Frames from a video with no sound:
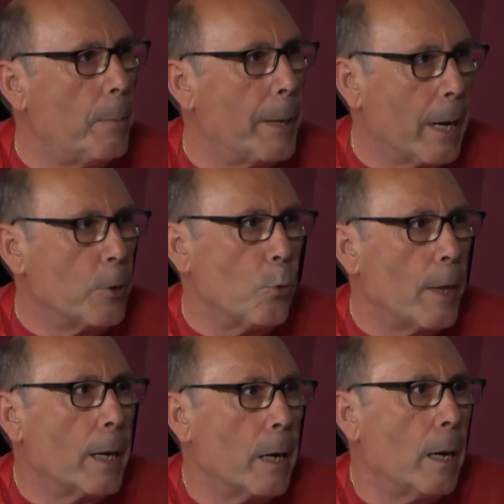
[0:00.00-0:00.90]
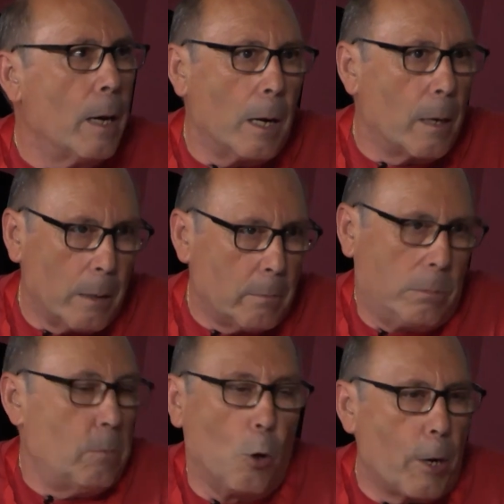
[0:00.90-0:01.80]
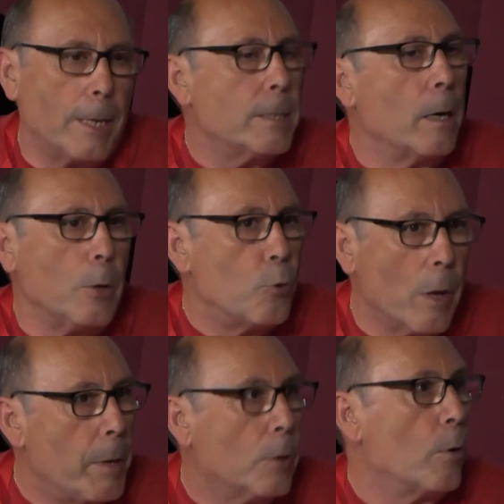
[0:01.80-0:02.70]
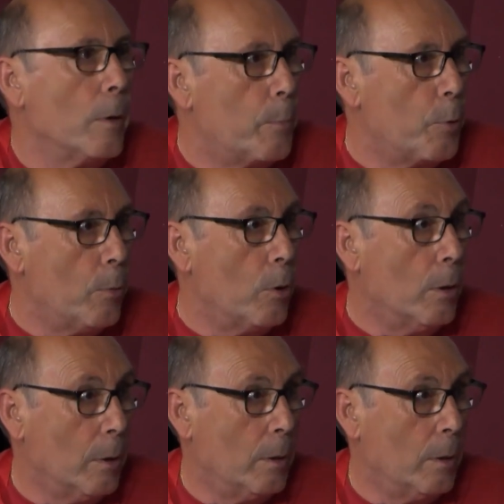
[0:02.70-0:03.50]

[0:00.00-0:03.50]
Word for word: para ayudar a lo que es el ayuntamiento del pueblo,